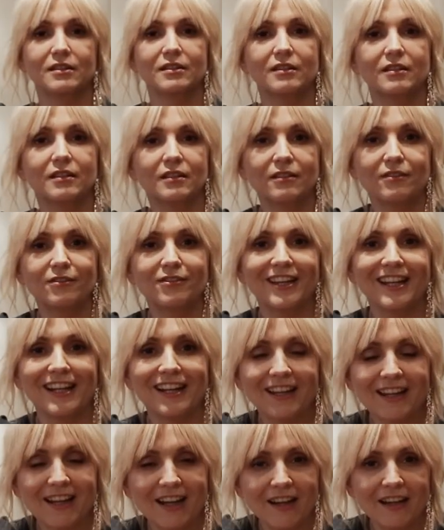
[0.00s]
y,
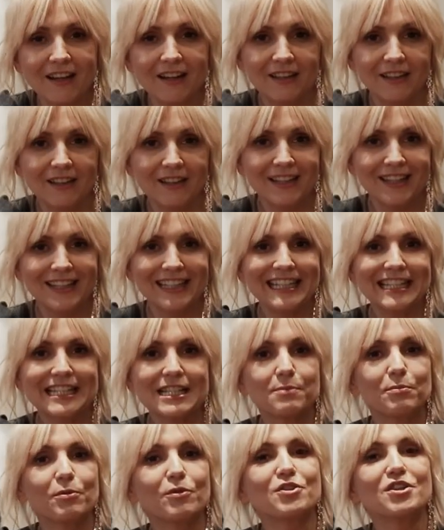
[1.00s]
wielka
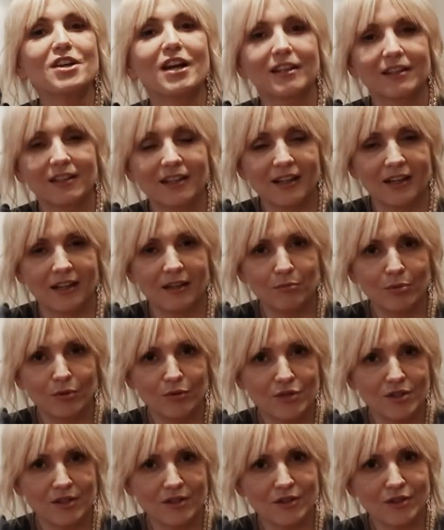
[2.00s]
niespodzianka, bo
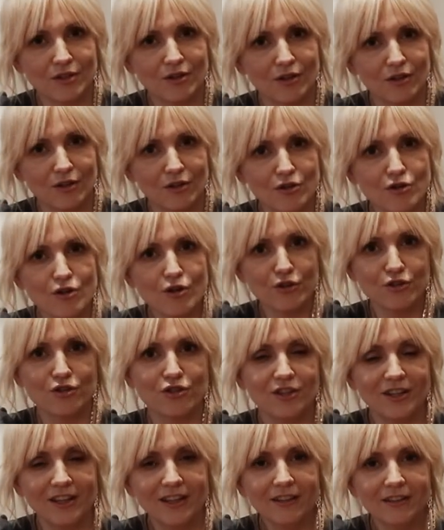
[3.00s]
dziecko
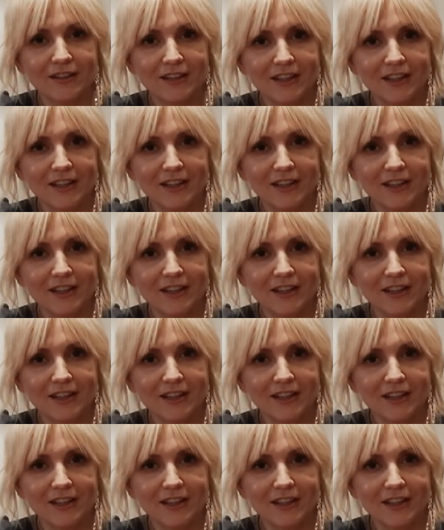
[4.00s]
rośnie,